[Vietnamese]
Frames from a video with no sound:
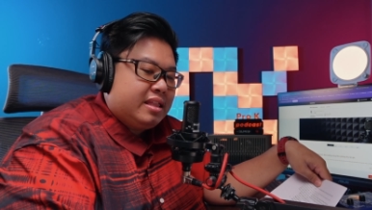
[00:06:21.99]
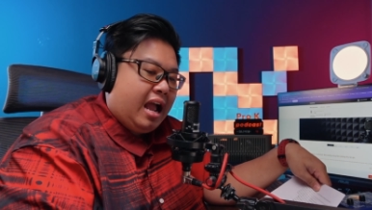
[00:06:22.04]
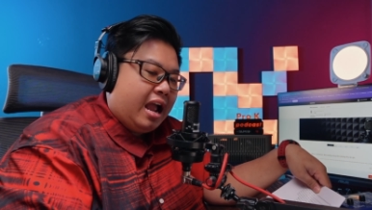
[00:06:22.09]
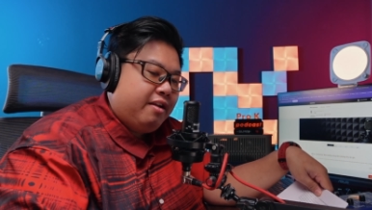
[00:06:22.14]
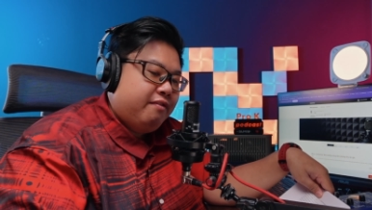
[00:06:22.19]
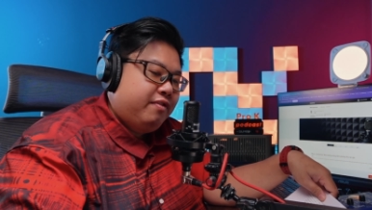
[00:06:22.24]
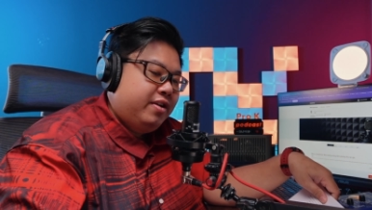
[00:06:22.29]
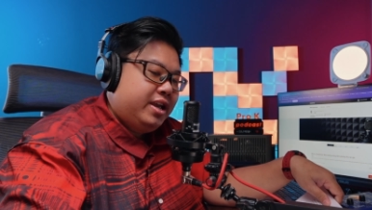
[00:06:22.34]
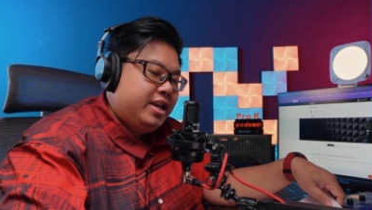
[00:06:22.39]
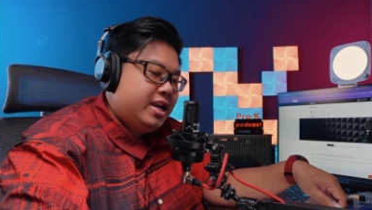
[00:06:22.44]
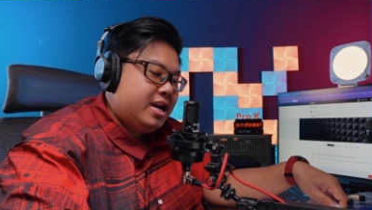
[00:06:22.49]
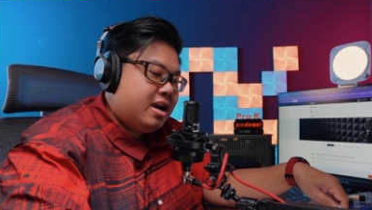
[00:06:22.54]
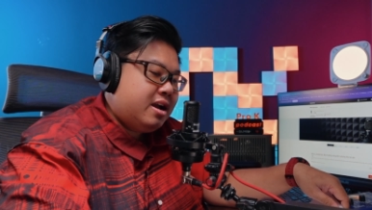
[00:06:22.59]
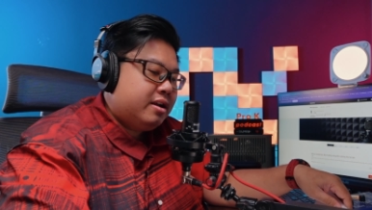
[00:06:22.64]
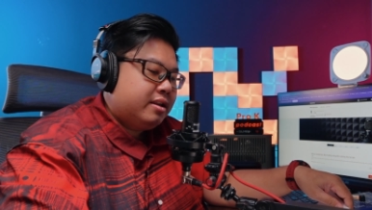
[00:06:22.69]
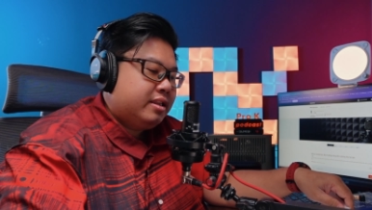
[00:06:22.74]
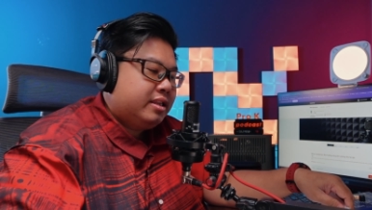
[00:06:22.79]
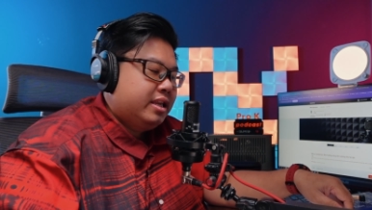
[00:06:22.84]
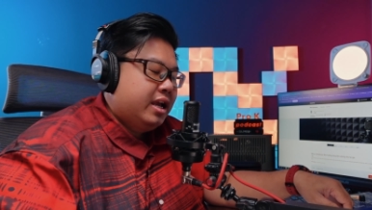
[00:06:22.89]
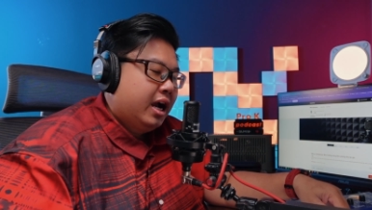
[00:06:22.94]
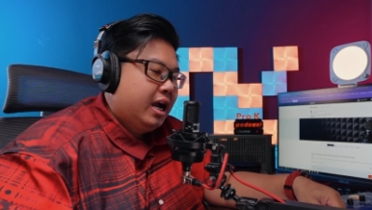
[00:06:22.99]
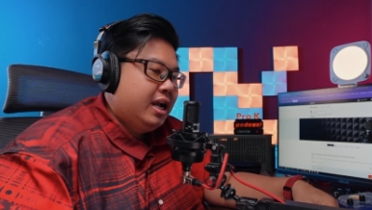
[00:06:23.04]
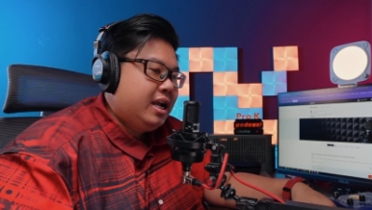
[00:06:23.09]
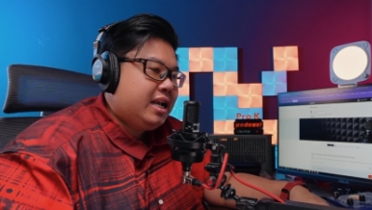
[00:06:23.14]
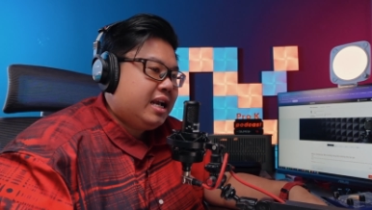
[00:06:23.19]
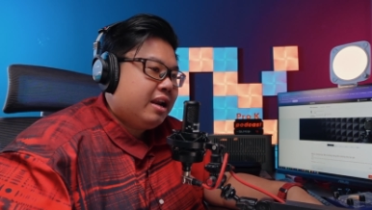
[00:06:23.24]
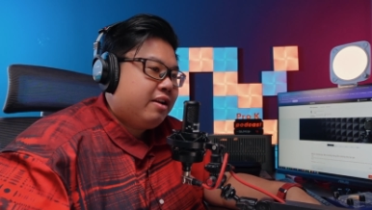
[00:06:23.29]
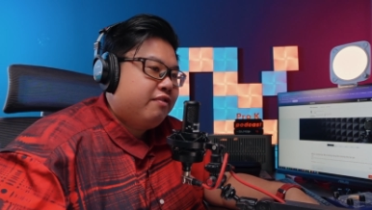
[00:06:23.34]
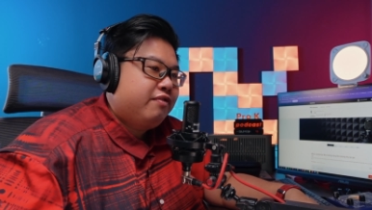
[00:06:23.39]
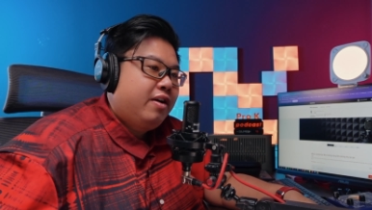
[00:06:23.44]
tại vì á
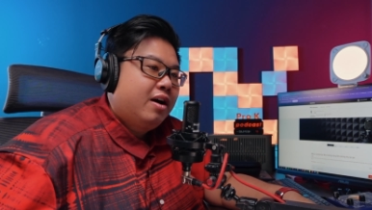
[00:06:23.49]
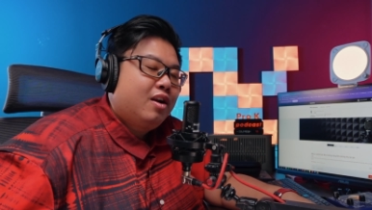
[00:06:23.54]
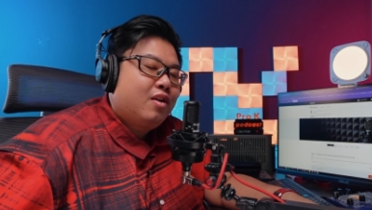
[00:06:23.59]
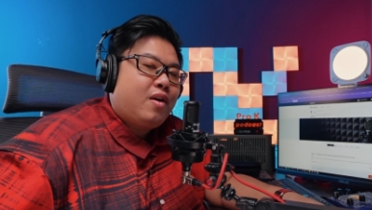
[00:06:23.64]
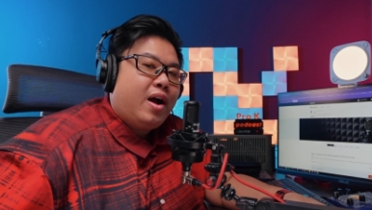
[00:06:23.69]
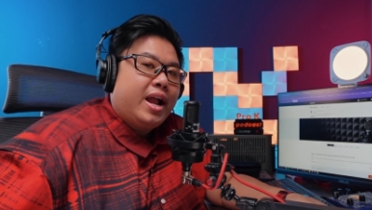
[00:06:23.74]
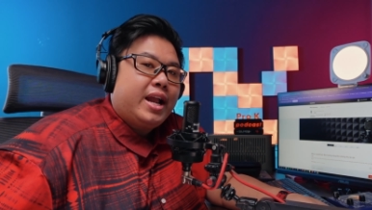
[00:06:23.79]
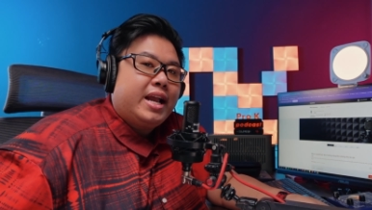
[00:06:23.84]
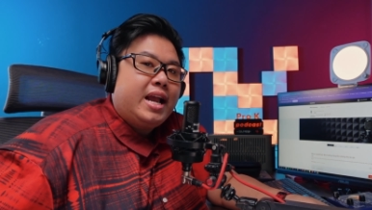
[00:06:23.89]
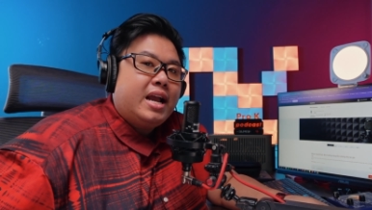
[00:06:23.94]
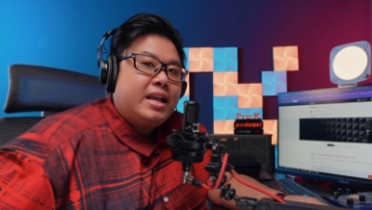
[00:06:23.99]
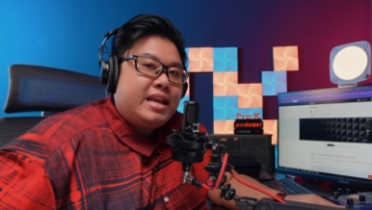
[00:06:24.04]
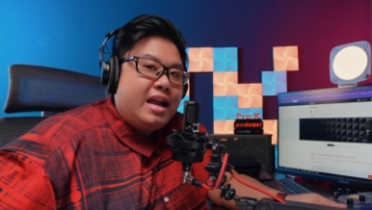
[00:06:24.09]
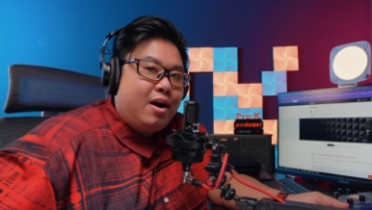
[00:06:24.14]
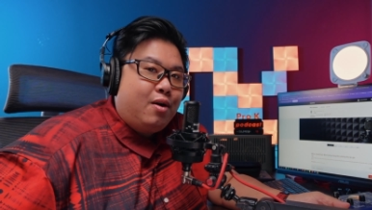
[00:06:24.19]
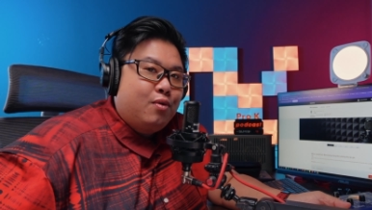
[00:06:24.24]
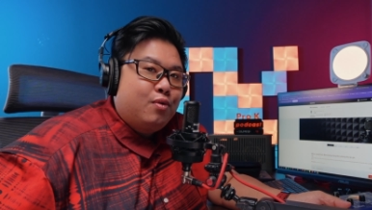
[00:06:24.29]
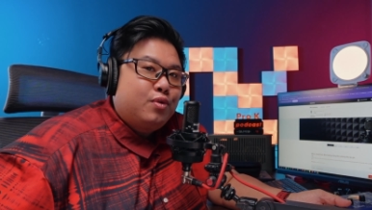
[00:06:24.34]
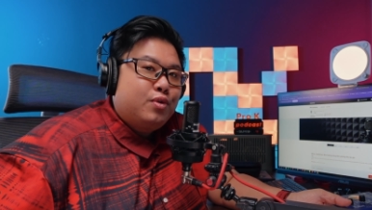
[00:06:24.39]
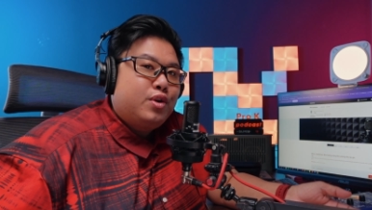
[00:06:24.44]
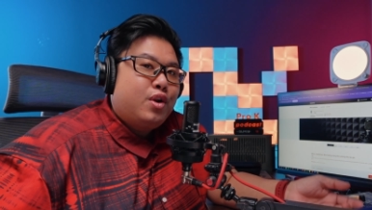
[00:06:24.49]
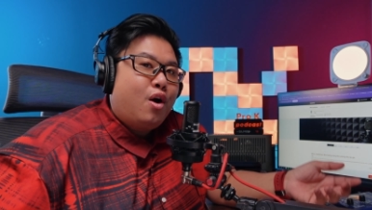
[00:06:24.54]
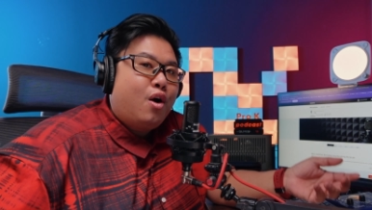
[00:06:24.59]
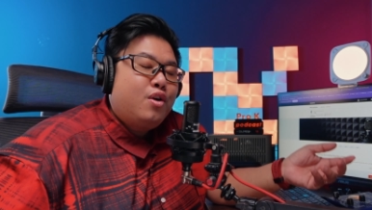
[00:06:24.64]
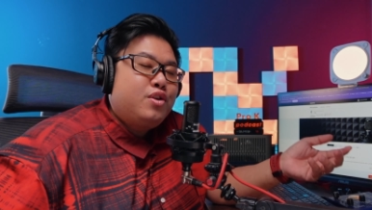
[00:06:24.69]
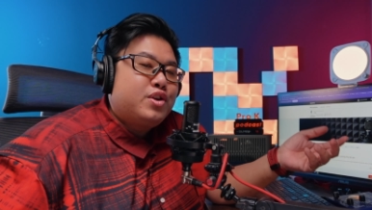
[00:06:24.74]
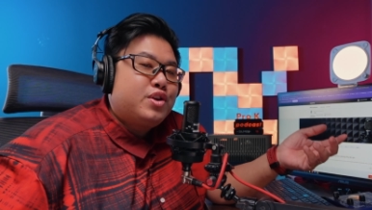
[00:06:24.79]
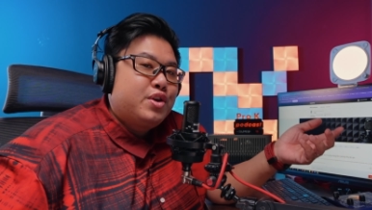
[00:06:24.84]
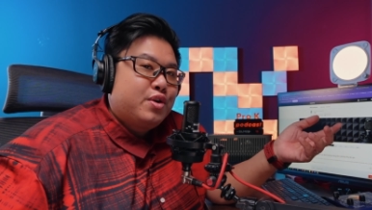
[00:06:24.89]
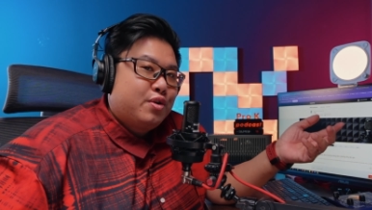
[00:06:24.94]
những cách phân loại khác nhau
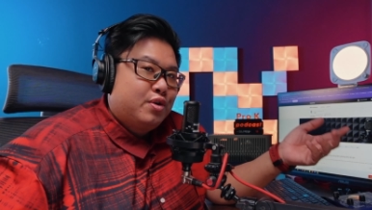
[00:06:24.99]
nó